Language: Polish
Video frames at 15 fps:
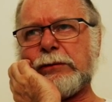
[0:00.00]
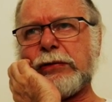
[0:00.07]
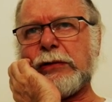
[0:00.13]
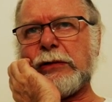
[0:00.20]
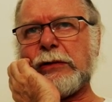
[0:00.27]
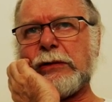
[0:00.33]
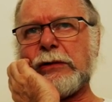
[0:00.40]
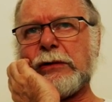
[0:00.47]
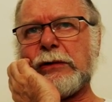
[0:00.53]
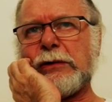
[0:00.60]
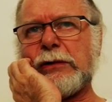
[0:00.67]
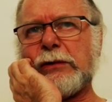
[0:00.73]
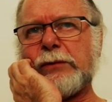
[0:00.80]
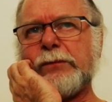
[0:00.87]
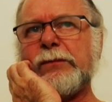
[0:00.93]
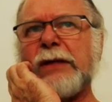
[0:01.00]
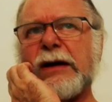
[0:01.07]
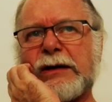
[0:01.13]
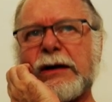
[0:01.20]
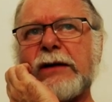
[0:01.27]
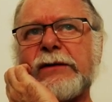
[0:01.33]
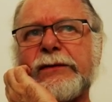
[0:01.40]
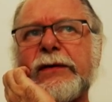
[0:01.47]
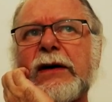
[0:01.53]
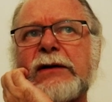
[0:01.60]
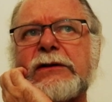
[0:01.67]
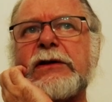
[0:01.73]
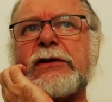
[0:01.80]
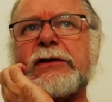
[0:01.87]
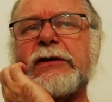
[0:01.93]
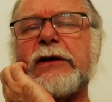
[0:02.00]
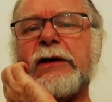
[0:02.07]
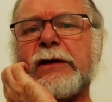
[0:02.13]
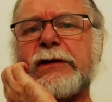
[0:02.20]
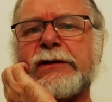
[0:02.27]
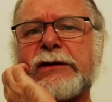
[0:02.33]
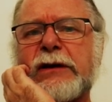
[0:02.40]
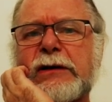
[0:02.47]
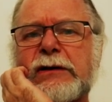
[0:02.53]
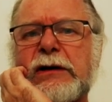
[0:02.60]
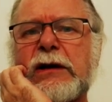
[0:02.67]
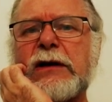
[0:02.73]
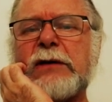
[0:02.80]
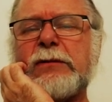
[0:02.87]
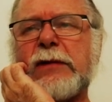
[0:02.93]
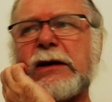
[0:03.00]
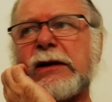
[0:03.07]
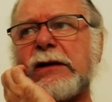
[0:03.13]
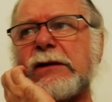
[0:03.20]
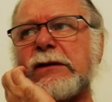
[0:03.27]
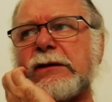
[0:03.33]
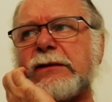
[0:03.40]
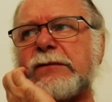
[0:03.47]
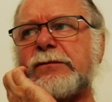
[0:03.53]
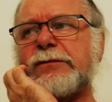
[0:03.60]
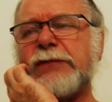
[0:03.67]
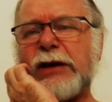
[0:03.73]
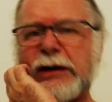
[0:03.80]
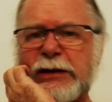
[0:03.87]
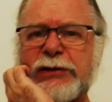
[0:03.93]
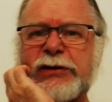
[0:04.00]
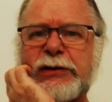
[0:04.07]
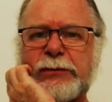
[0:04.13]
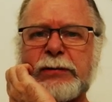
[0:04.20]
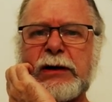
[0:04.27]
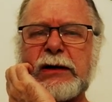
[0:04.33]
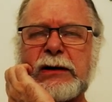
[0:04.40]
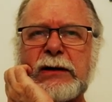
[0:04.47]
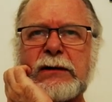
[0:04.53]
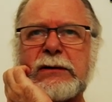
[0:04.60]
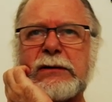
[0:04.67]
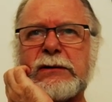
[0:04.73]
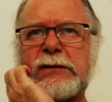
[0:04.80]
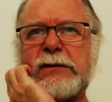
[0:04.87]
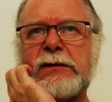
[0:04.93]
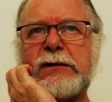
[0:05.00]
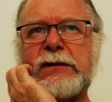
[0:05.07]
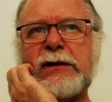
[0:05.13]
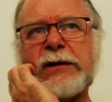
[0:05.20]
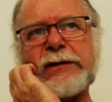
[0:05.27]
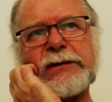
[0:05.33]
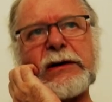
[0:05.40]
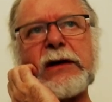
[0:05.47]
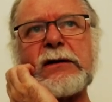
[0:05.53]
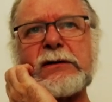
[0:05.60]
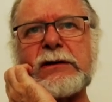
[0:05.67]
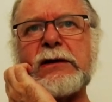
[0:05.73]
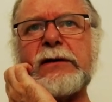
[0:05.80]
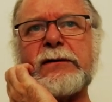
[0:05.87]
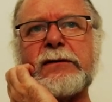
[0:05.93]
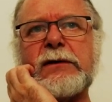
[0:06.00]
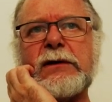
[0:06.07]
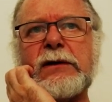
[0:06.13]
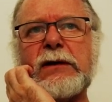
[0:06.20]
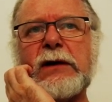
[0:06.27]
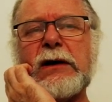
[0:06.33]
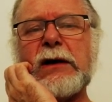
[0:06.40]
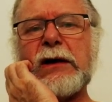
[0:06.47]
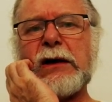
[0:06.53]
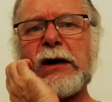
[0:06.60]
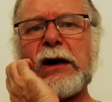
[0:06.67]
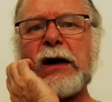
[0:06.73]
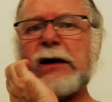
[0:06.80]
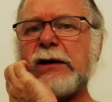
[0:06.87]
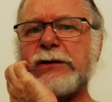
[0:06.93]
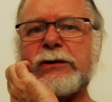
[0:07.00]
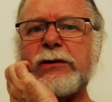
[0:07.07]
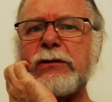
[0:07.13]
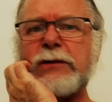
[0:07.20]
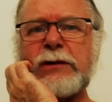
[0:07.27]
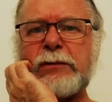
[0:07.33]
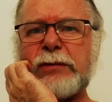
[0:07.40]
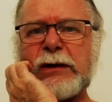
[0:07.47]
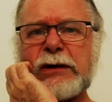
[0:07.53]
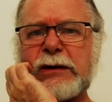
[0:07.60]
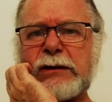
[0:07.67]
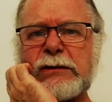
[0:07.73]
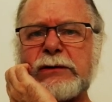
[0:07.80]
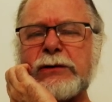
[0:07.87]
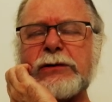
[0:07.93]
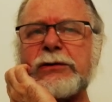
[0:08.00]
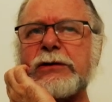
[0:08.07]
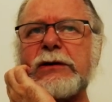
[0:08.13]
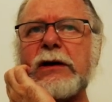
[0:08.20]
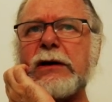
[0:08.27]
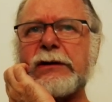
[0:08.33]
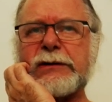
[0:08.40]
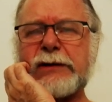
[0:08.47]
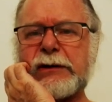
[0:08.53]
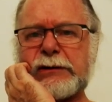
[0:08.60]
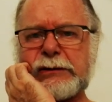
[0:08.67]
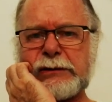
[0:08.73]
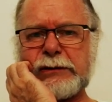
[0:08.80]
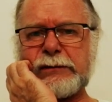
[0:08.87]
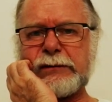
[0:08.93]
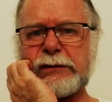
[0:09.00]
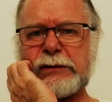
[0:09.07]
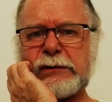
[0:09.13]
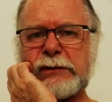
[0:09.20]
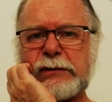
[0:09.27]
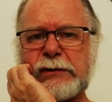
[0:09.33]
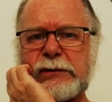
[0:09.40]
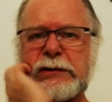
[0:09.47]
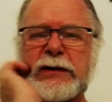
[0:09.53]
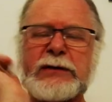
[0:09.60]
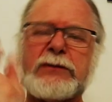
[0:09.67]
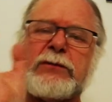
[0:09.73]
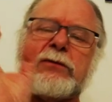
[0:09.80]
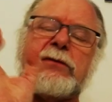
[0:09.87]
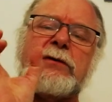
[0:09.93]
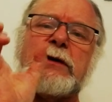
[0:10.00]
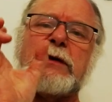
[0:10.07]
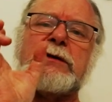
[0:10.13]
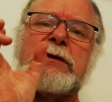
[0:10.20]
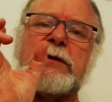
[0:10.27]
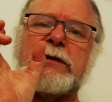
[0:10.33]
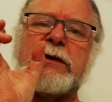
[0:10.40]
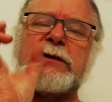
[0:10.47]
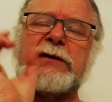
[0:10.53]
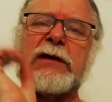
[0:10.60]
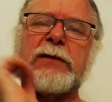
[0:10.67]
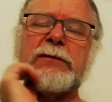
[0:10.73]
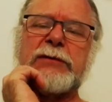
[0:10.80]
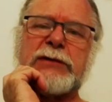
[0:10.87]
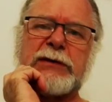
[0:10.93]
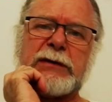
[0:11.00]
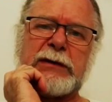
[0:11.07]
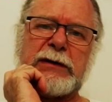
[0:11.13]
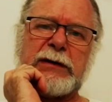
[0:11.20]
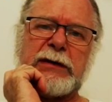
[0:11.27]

Bo baran faktycznie jest taki, ale baran, pierwszy baran jest aktywny, ale drugi baran już nie jest aktywny. Ta druga Dada Samsa.